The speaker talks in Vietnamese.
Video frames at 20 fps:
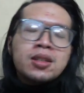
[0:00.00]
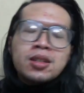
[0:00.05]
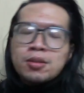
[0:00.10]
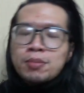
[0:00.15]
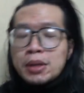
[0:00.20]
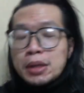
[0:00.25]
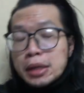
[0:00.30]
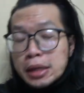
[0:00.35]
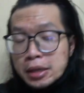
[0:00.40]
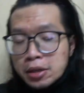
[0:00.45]

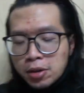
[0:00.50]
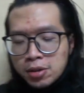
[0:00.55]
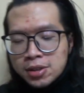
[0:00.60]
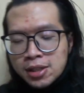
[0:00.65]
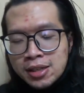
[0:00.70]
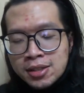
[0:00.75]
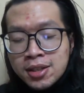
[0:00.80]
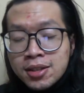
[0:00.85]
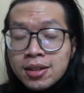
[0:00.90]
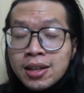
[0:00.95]
mình nghĩ nó
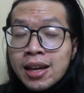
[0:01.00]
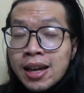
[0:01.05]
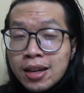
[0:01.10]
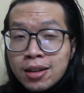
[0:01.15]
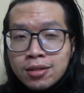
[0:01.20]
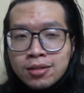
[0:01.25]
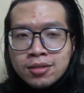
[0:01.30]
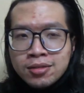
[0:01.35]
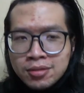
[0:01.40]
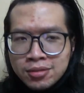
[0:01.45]
sẽ rất là
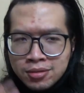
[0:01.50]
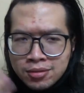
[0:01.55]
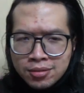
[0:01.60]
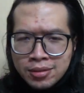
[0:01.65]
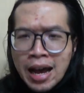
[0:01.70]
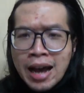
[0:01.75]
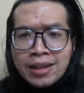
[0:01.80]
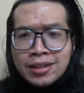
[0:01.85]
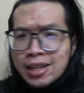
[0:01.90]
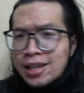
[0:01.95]

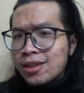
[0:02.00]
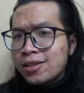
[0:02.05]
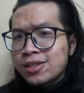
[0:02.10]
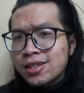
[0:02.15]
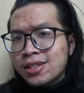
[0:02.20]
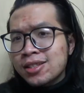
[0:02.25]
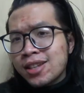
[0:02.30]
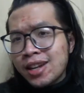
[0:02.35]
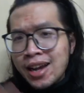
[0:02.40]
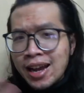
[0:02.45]
đáng tiền
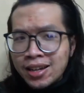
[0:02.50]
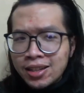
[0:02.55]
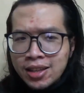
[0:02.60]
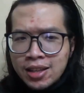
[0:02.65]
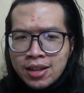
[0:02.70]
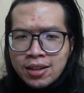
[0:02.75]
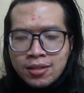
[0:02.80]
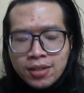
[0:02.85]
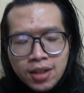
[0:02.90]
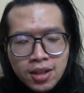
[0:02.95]
sẽ rất là ăn
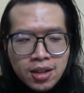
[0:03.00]
tiền